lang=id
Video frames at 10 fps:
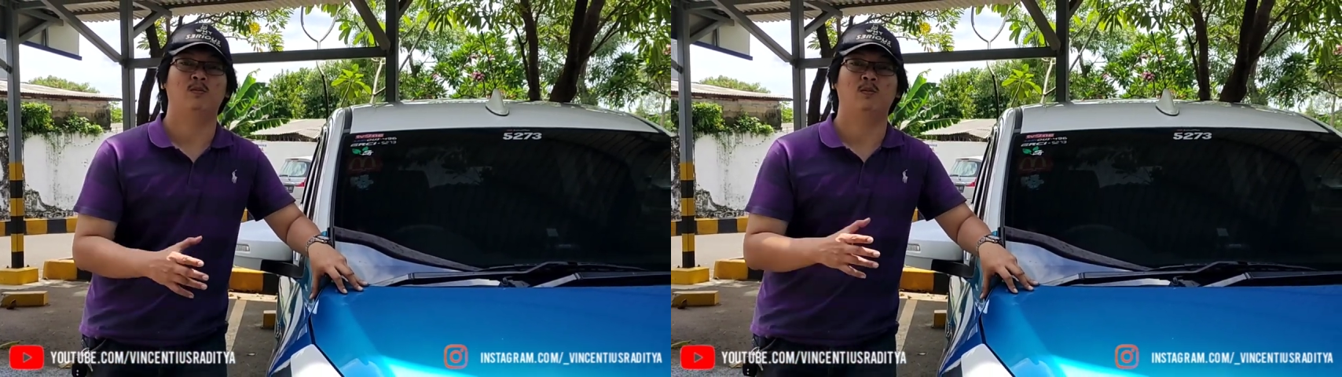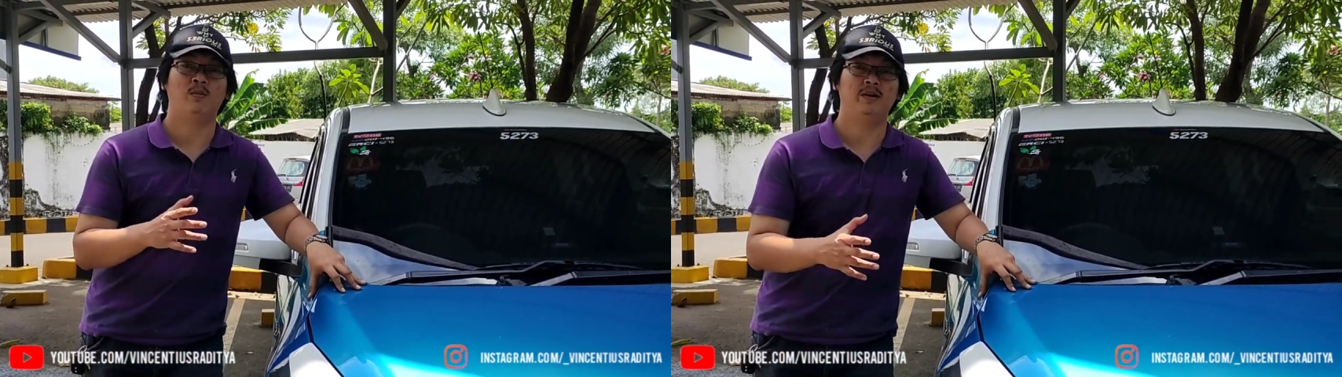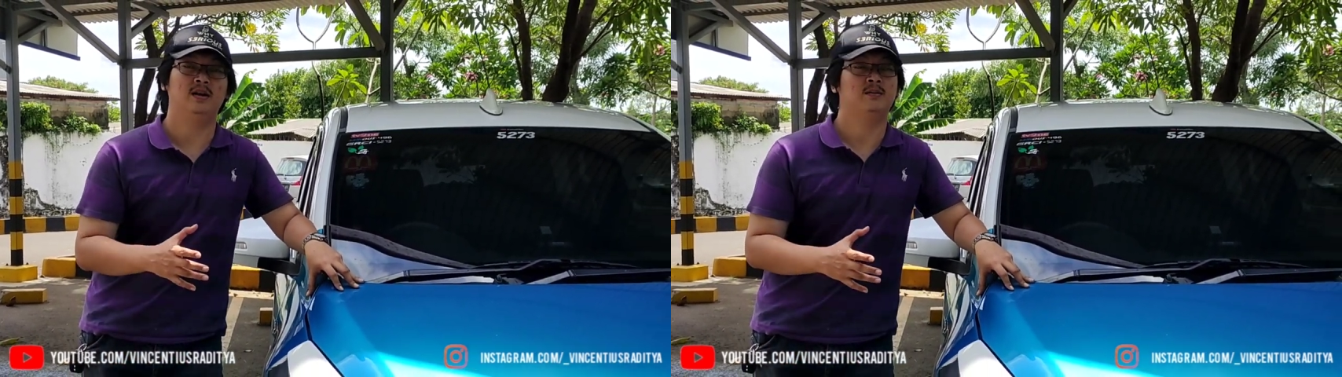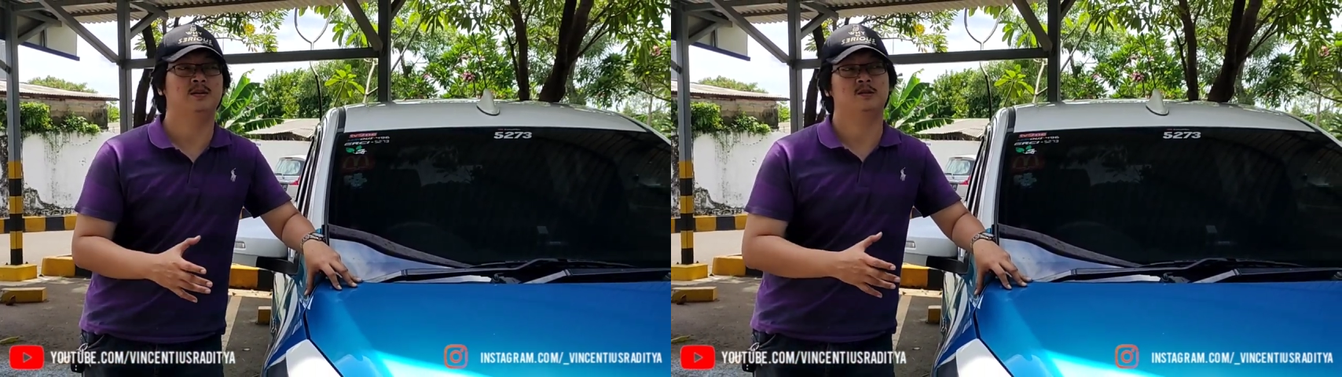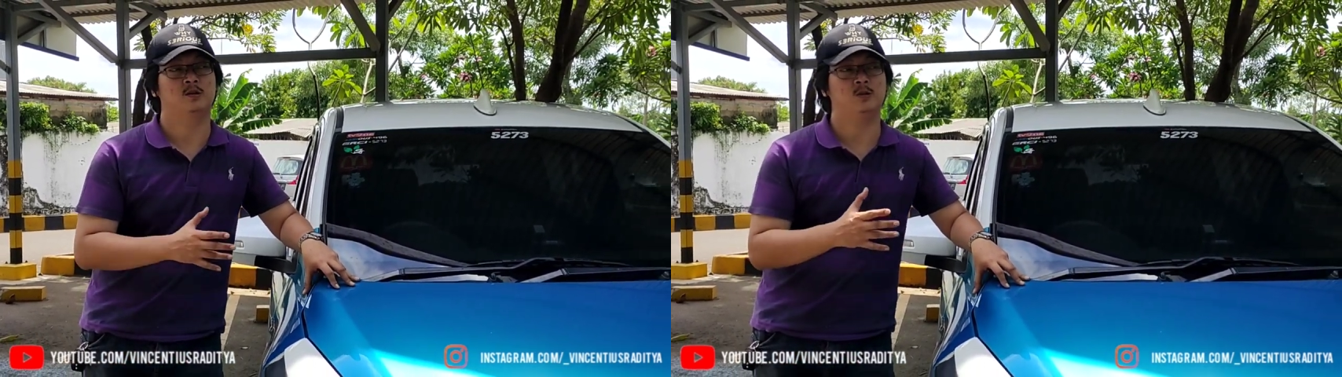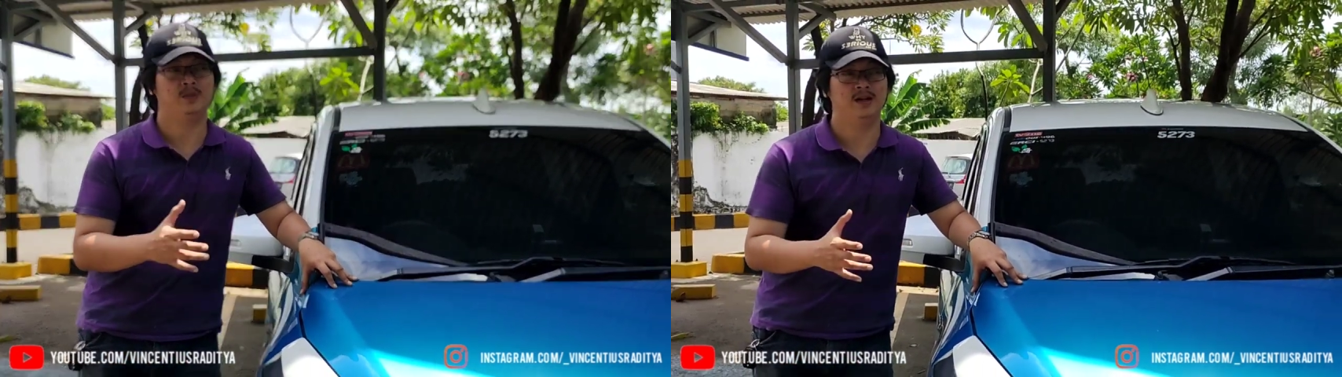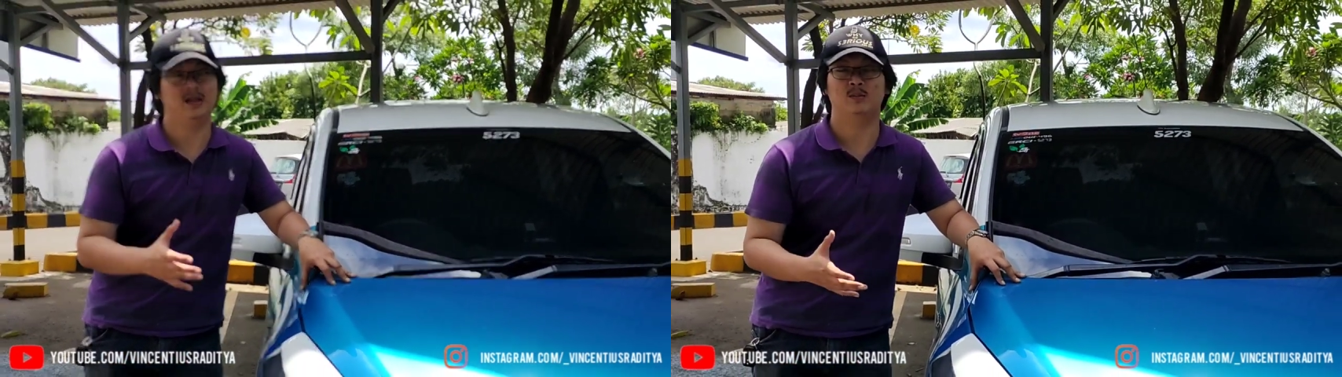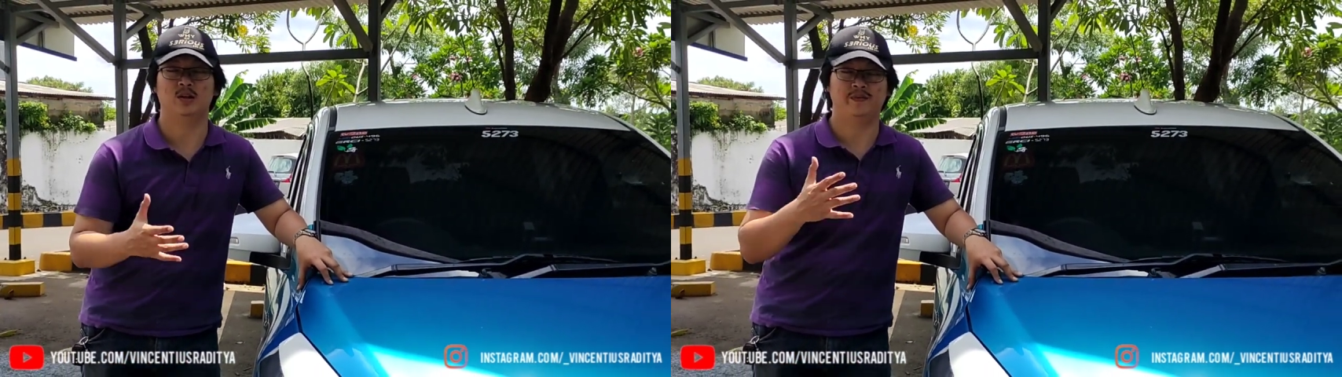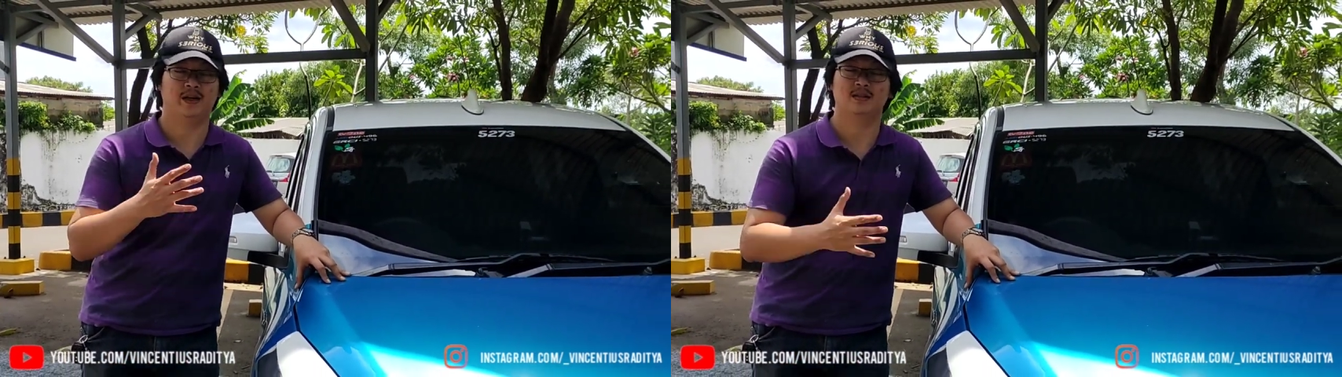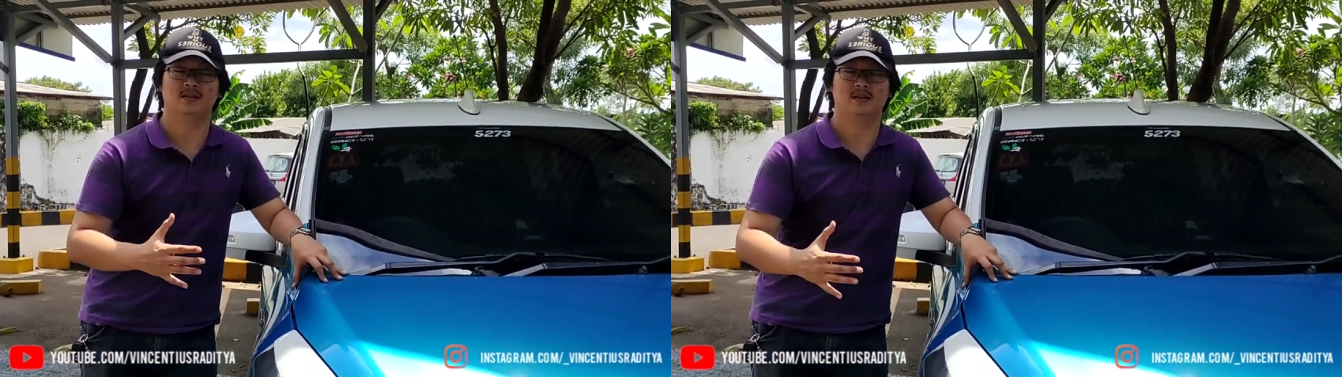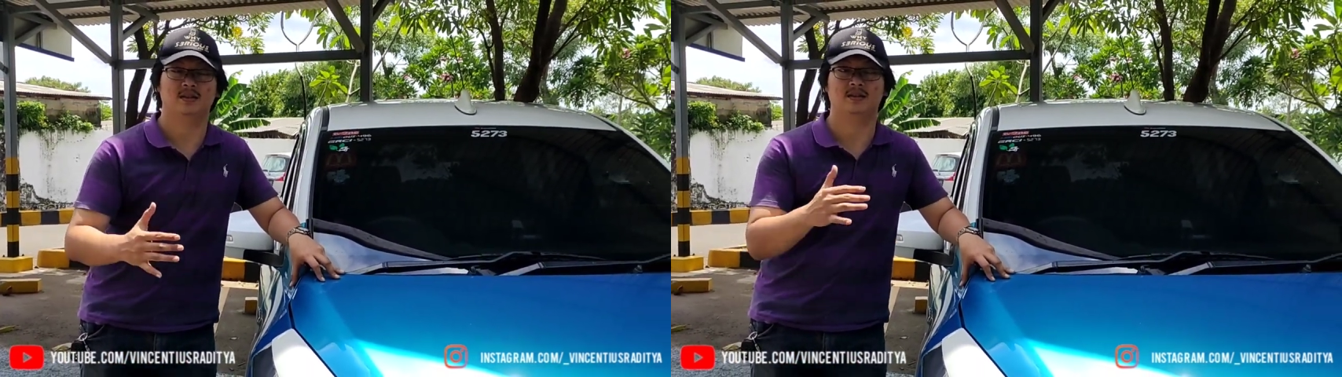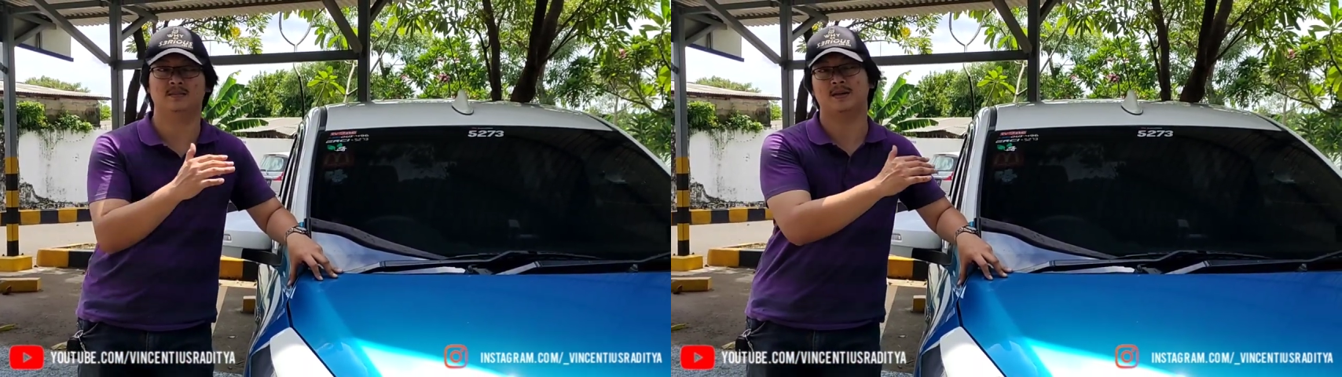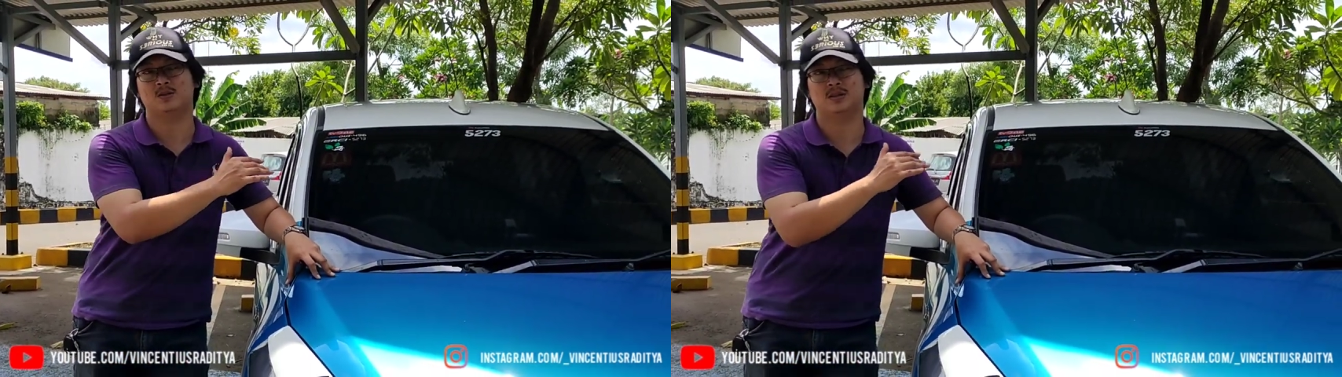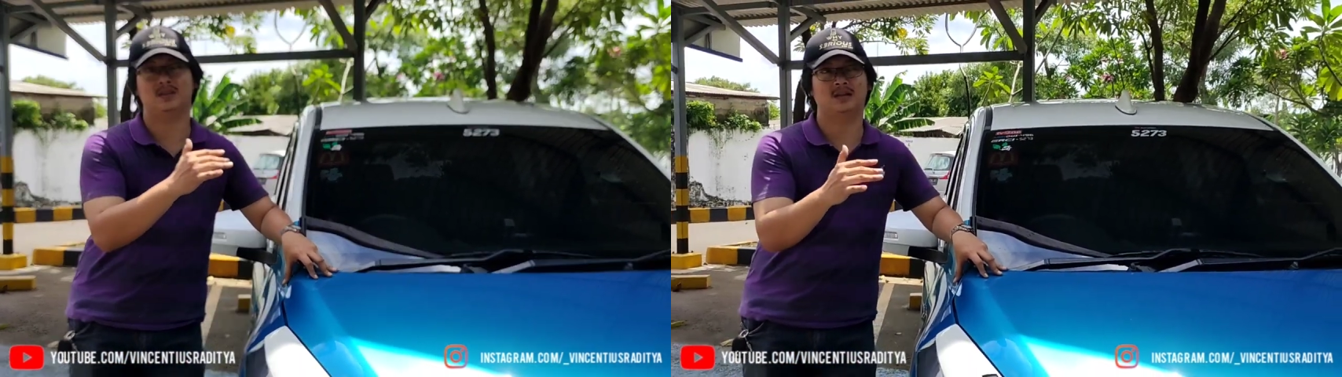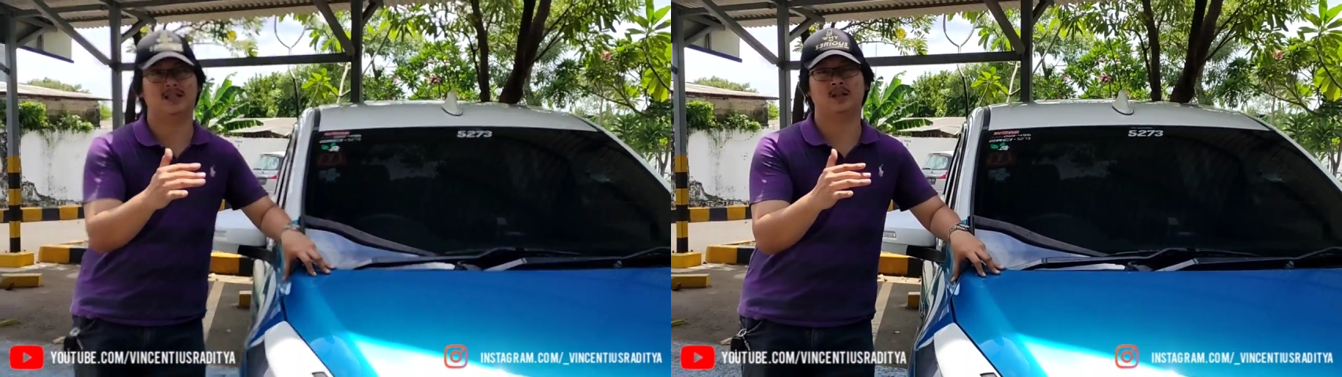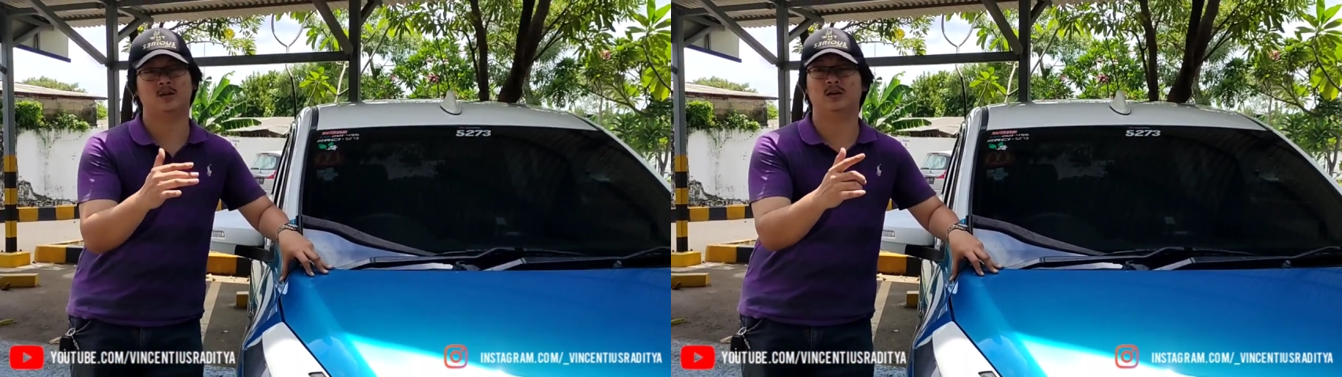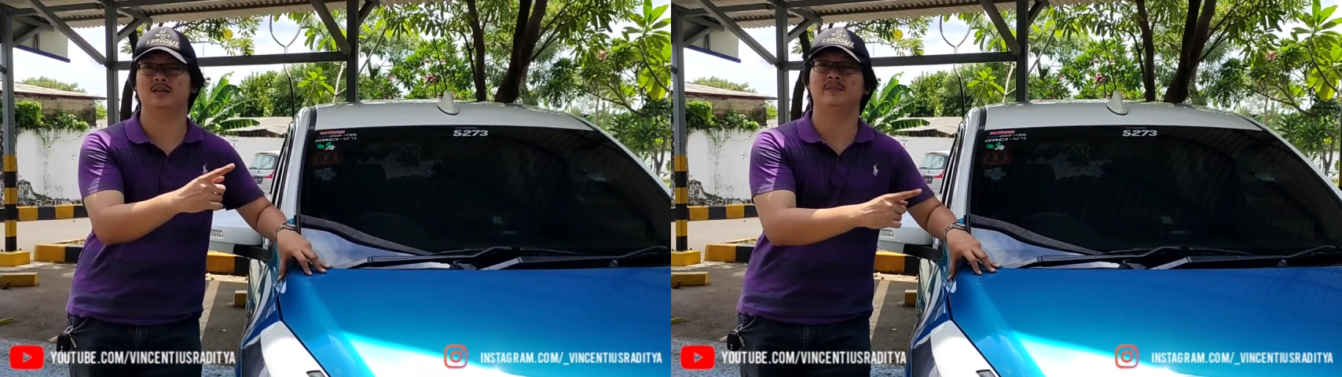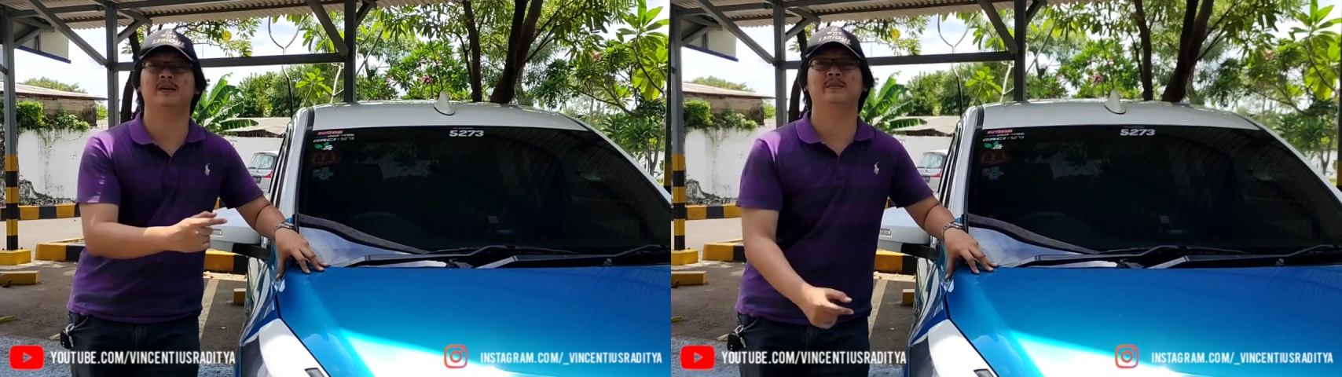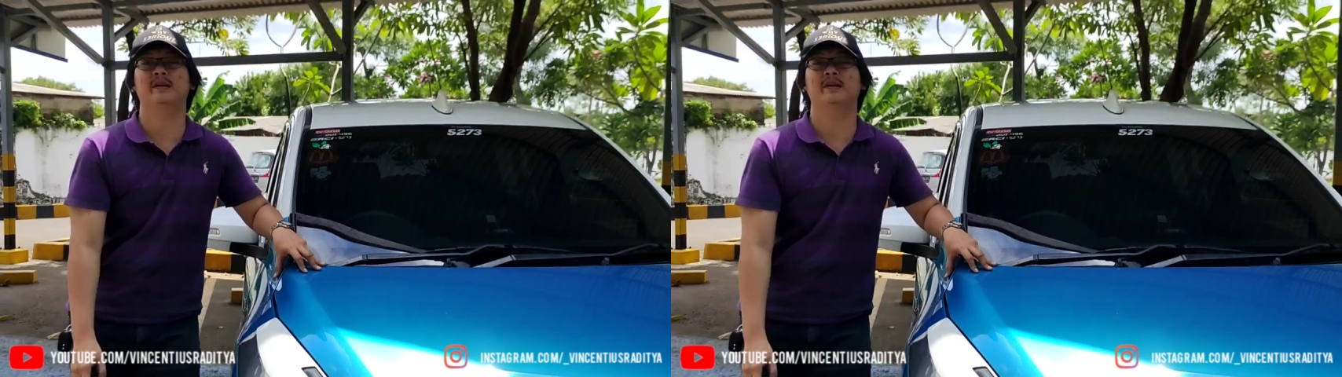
mobil yang bisa gue bilang modifikasinya masuk ke kategori simpel